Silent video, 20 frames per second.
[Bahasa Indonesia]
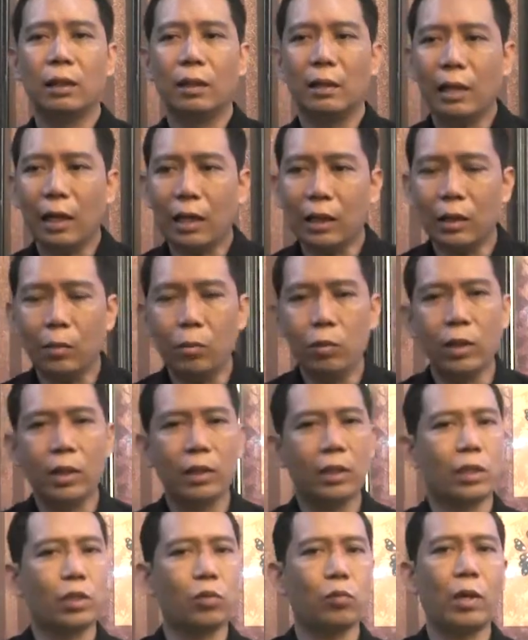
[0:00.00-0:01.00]
kita ketemu
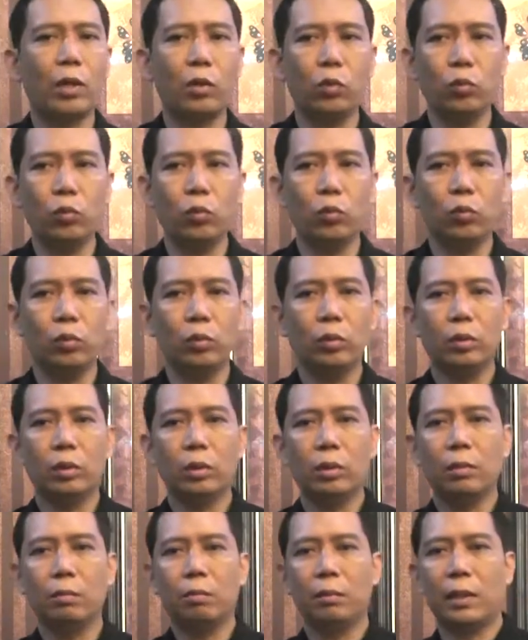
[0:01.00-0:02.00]
dengan sesuatu
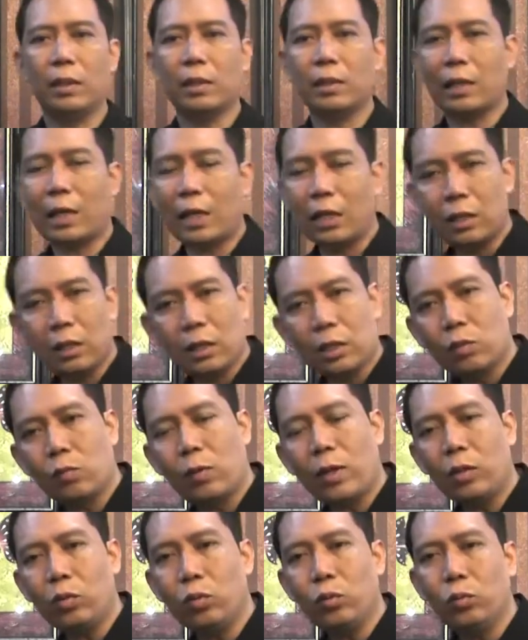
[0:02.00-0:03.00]
menanyakan
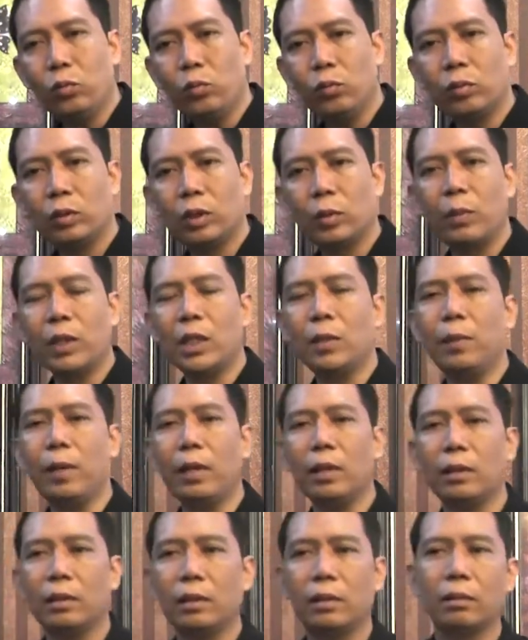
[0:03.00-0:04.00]
sesuatu
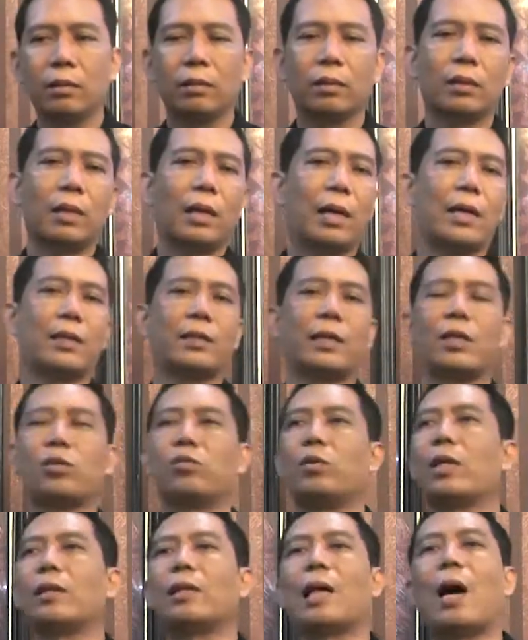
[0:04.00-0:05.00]
tiba-tiba ah, saya
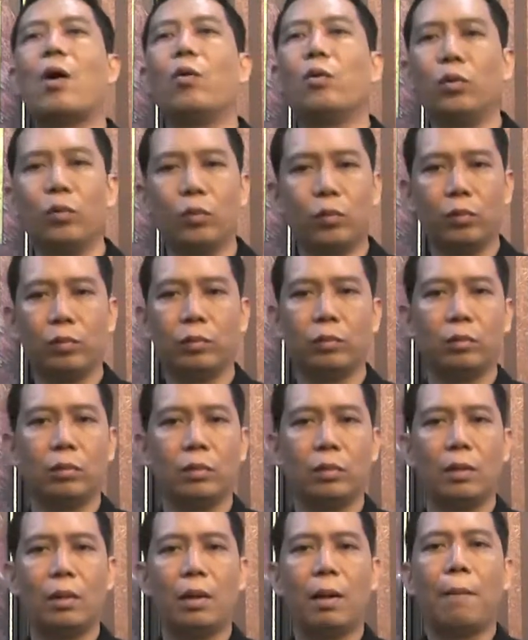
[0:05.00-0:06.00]
sudah tahu
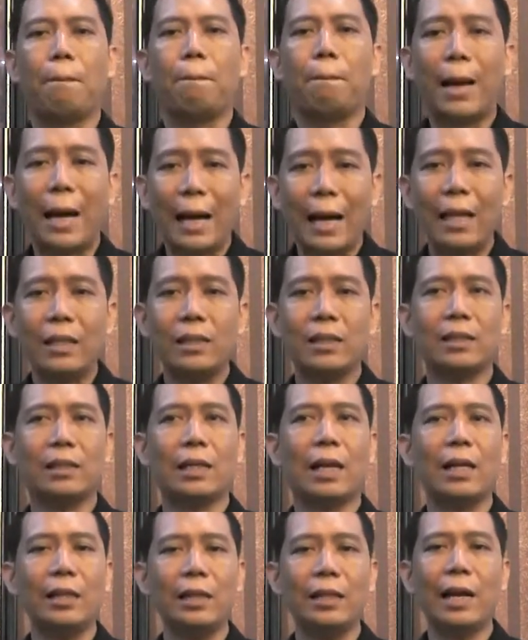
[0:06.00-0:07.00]
maka
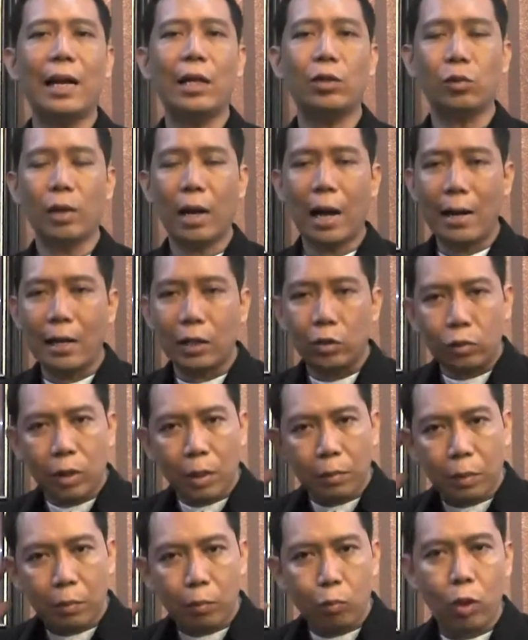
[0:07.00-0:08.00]
secara tidak langsung Anda
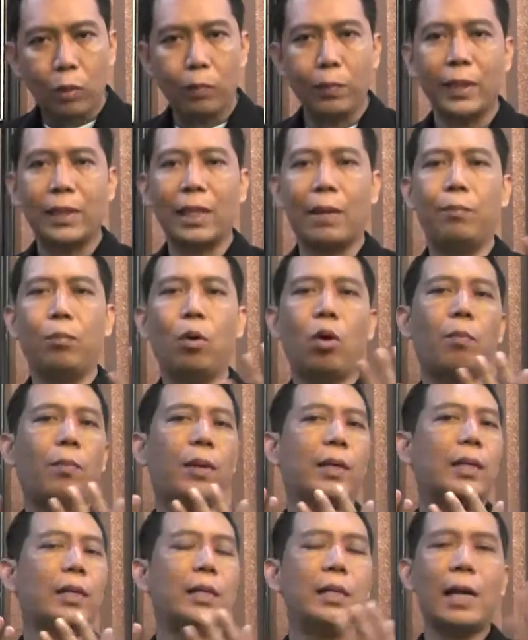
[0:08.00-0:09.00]
sudah membuat mental block
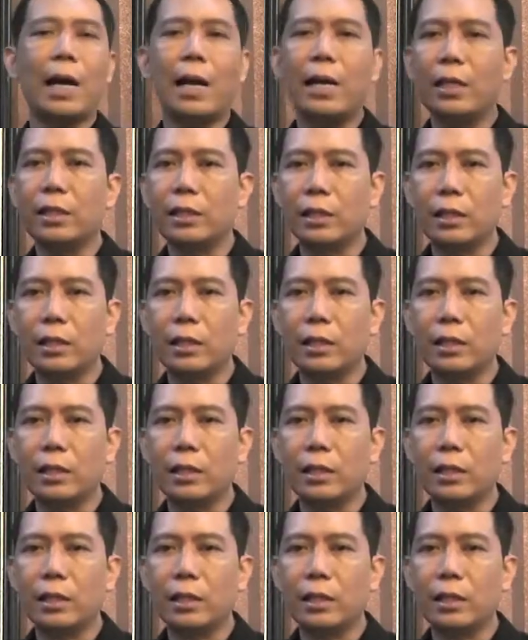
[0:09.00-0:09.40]
pada diri Anda